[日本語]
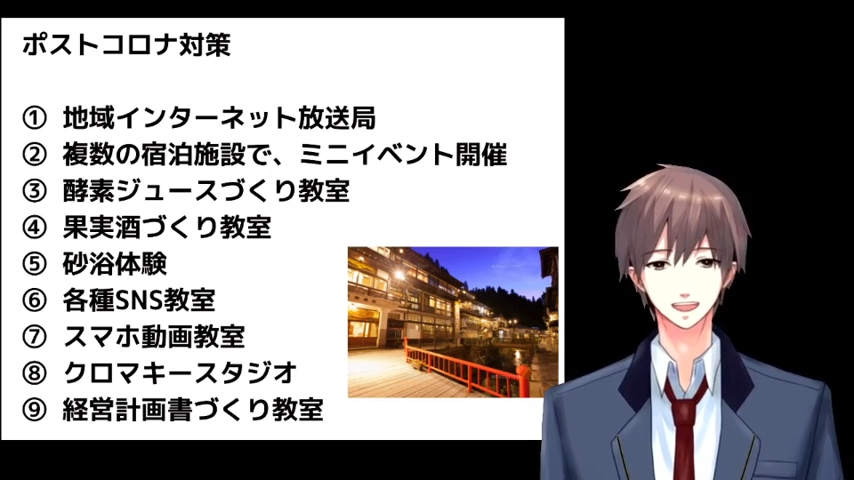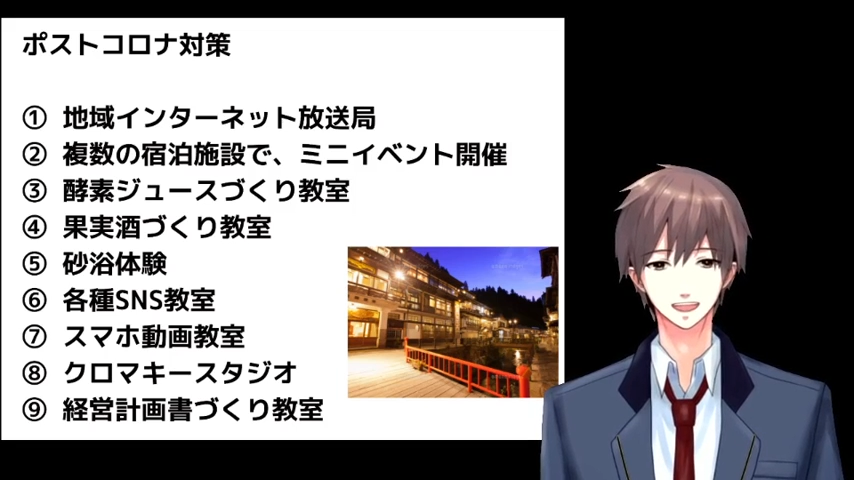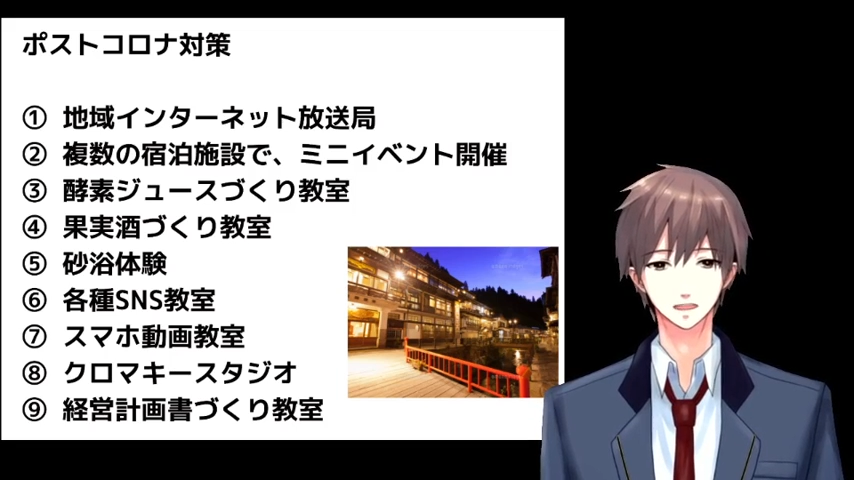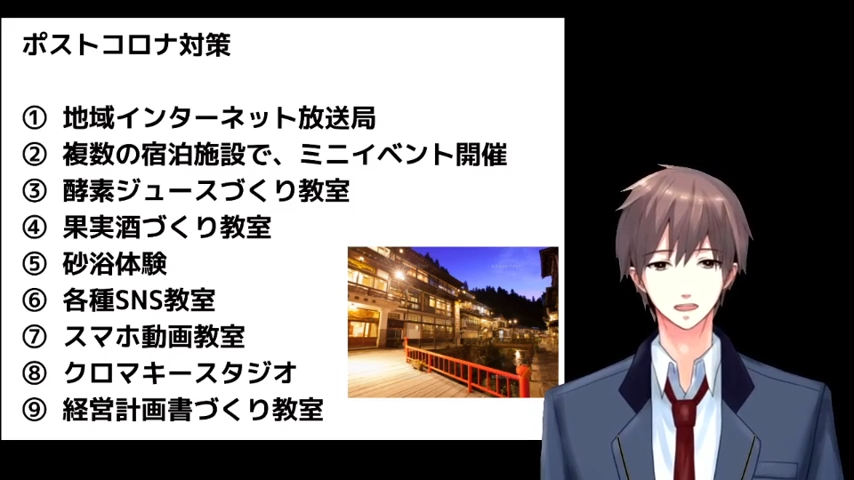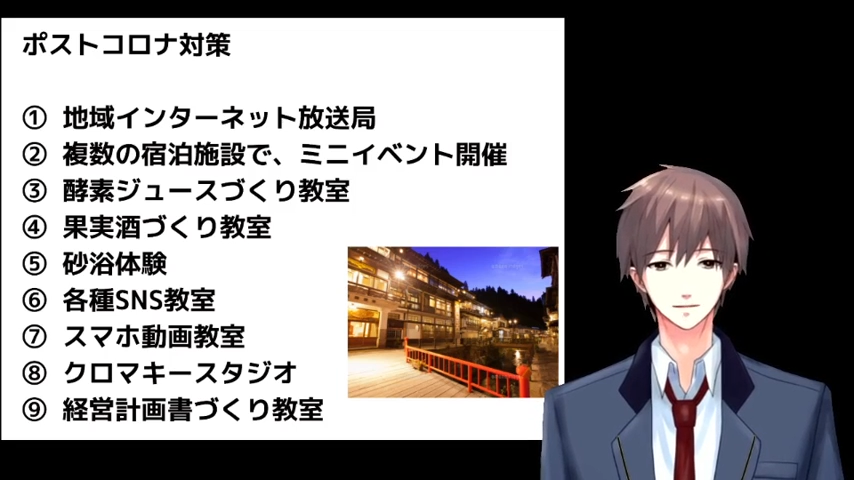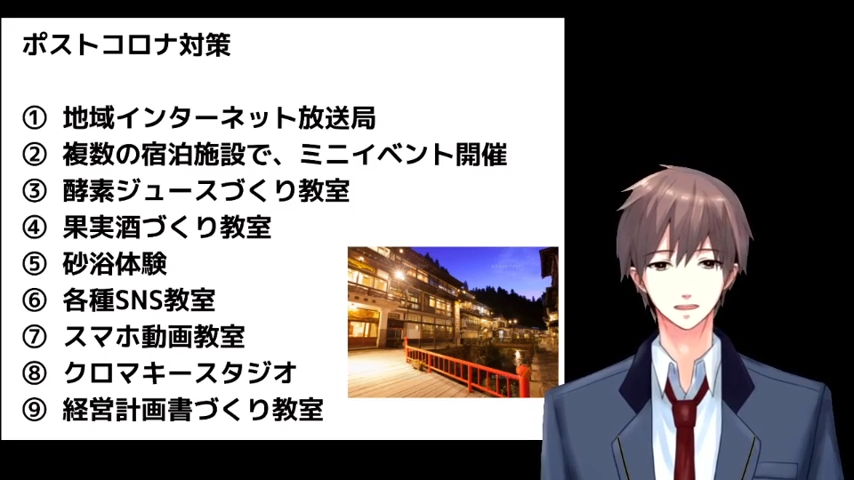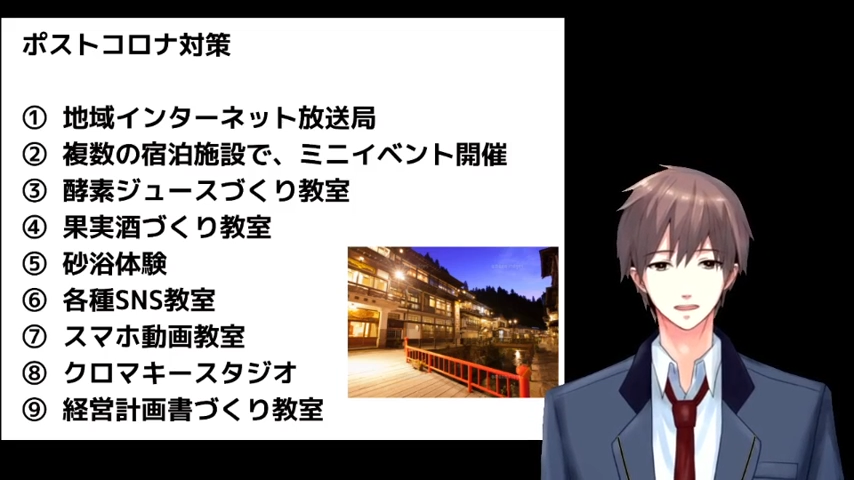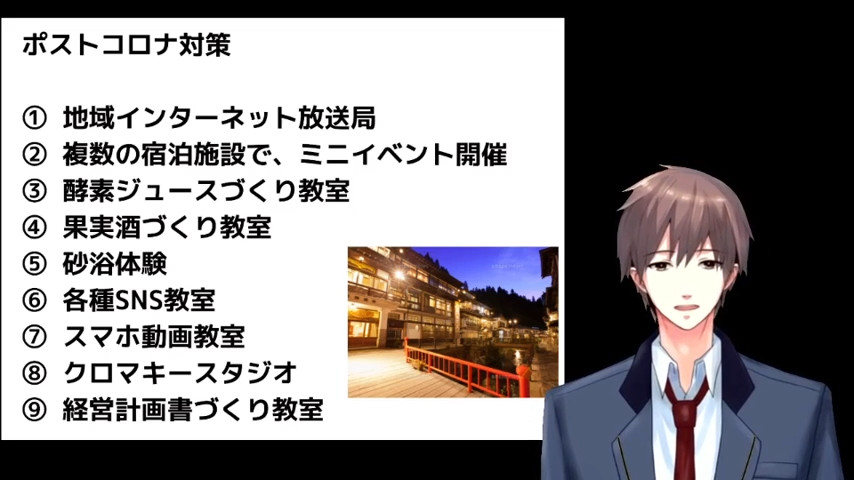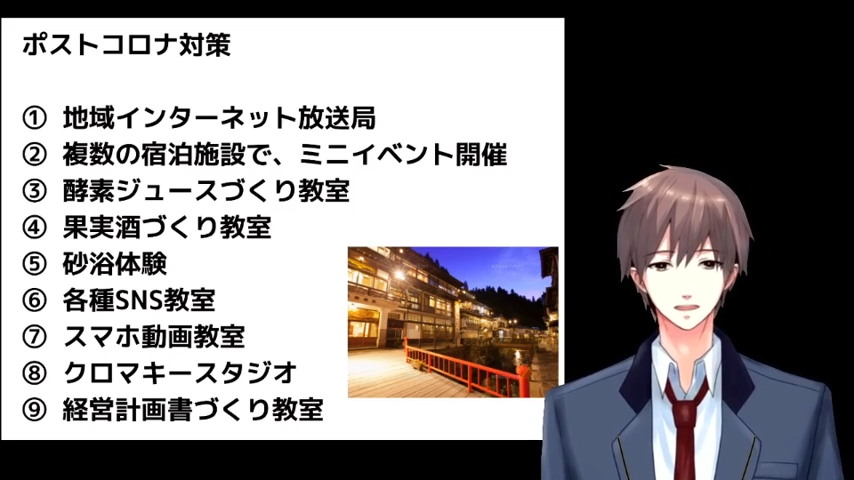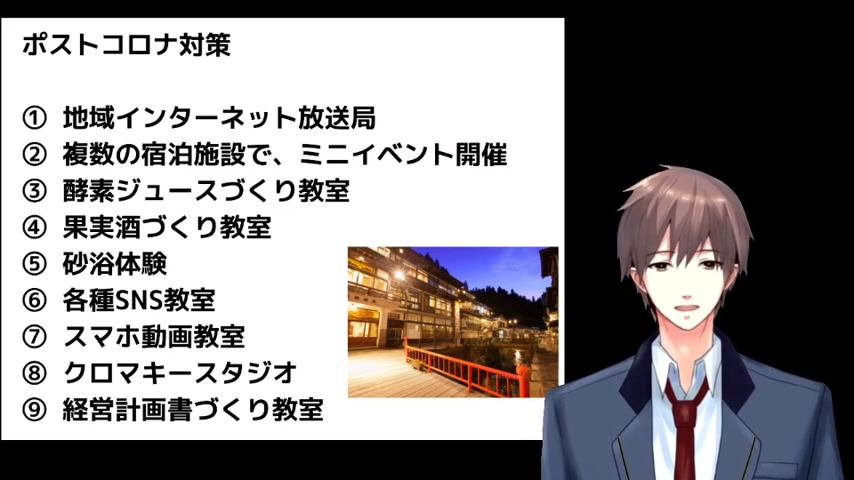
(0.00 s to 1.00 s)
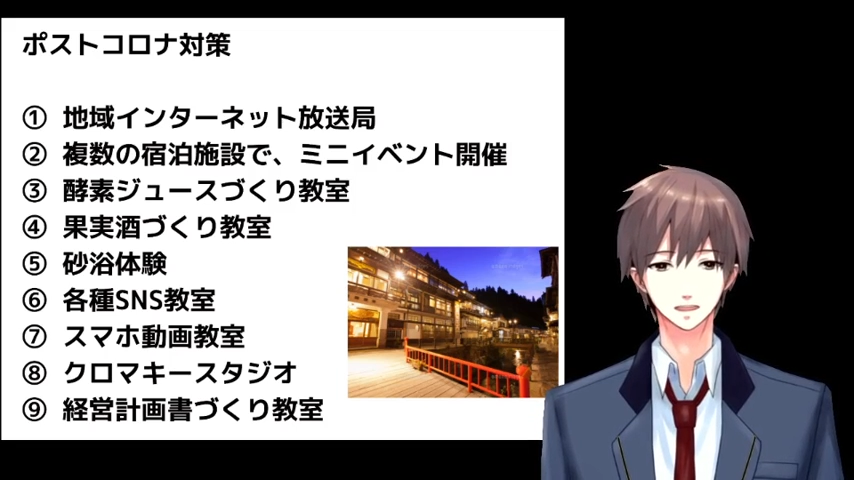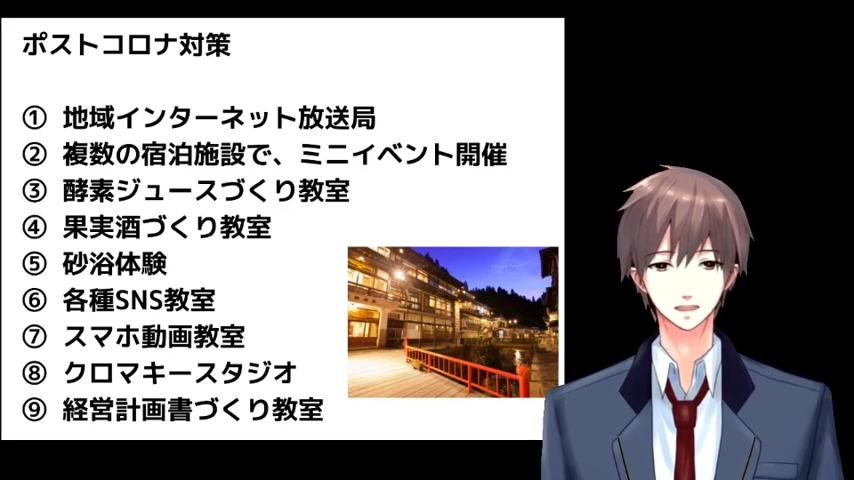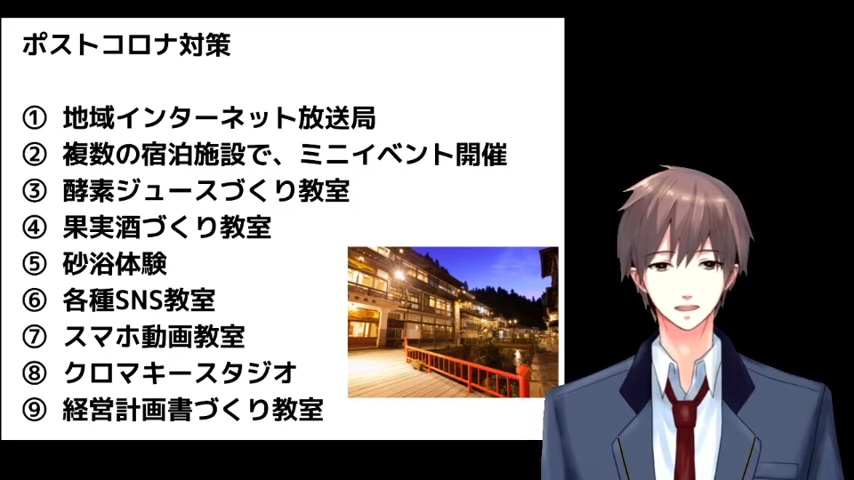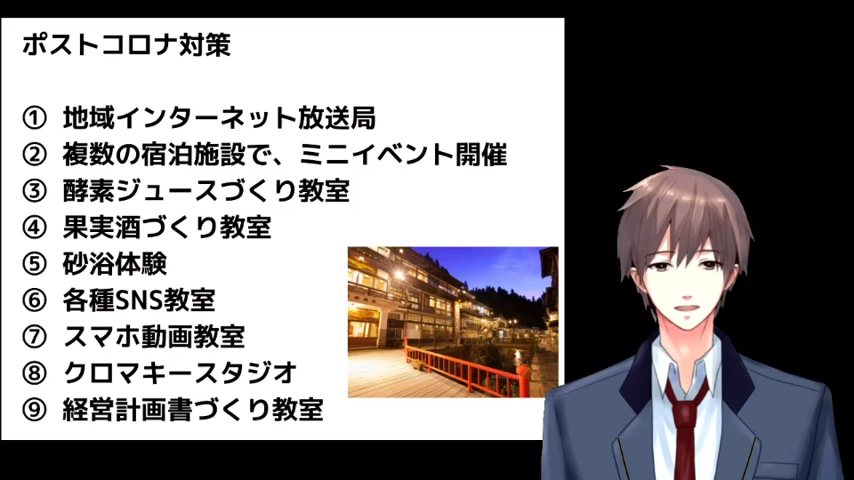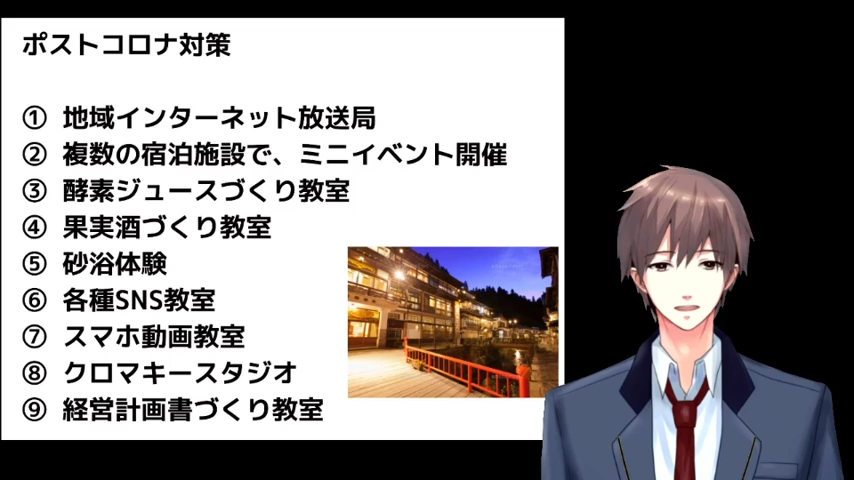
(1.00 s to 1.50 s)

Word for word: え